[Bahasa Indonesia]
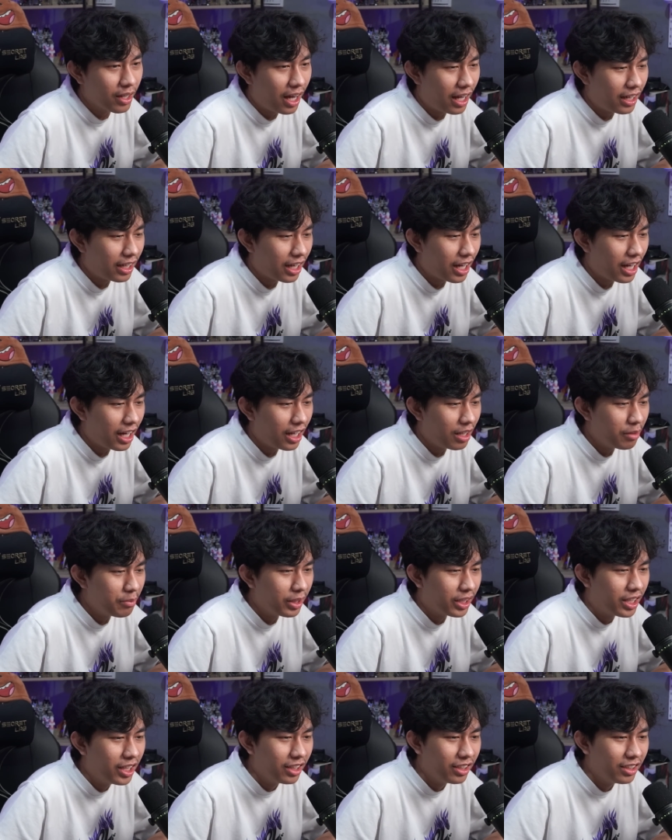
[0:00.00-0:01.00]
anak alay
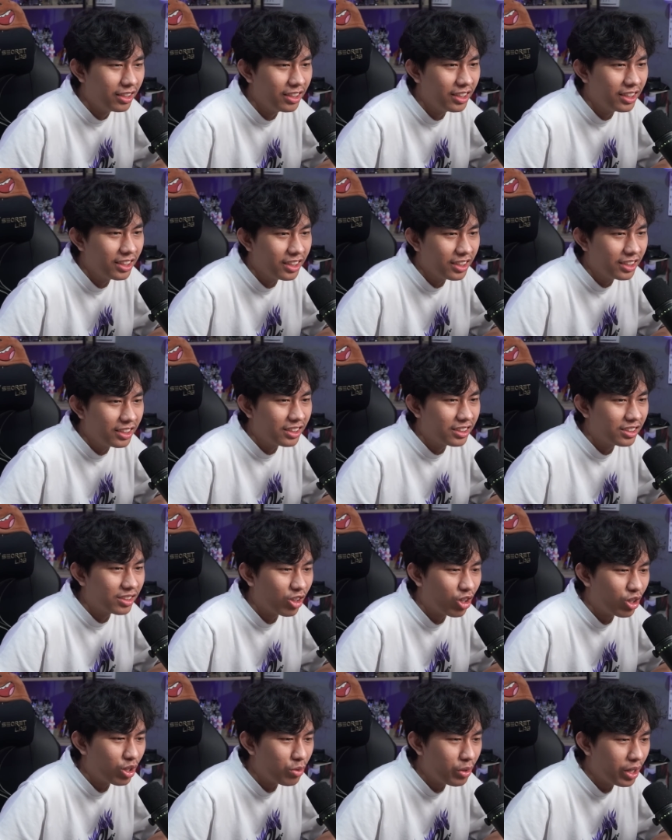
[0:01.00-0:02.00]
bikin
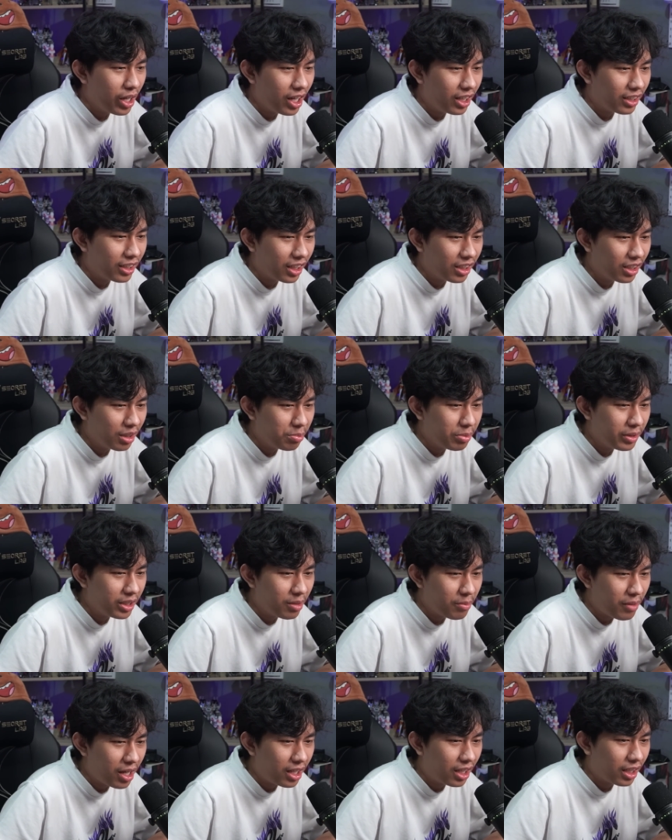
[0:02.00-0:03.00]
story WA tante
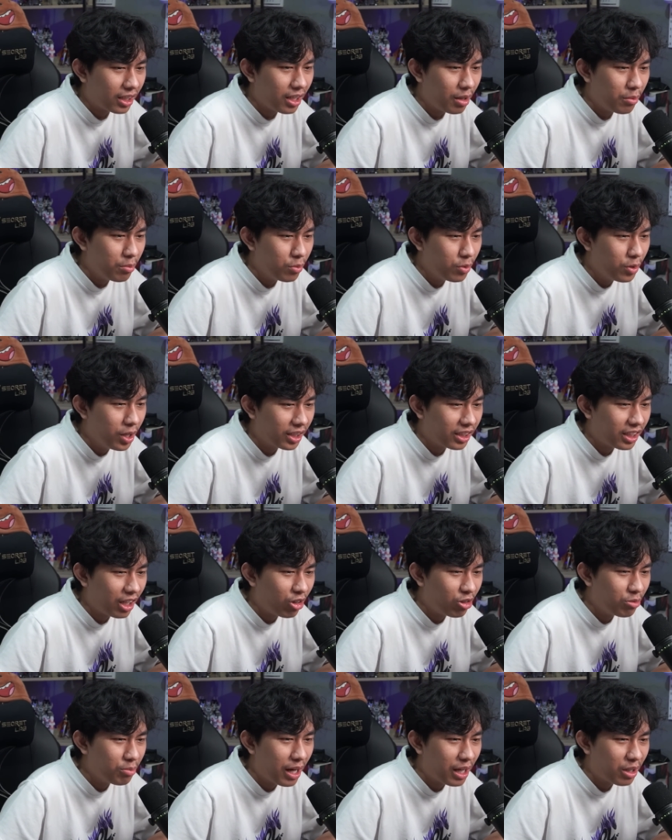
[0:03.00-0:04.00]
pinjam anaknya buat
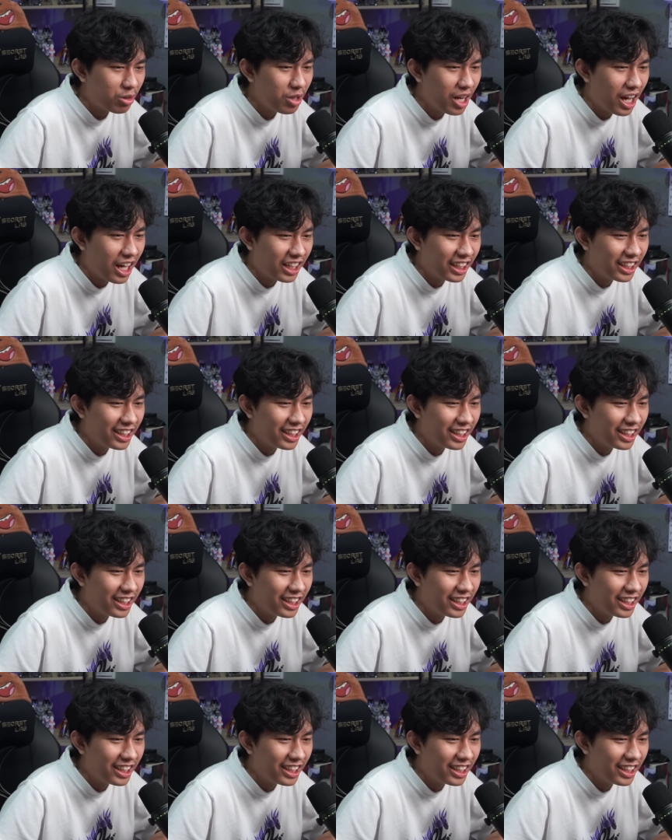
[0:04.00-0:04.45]
tahun baruan.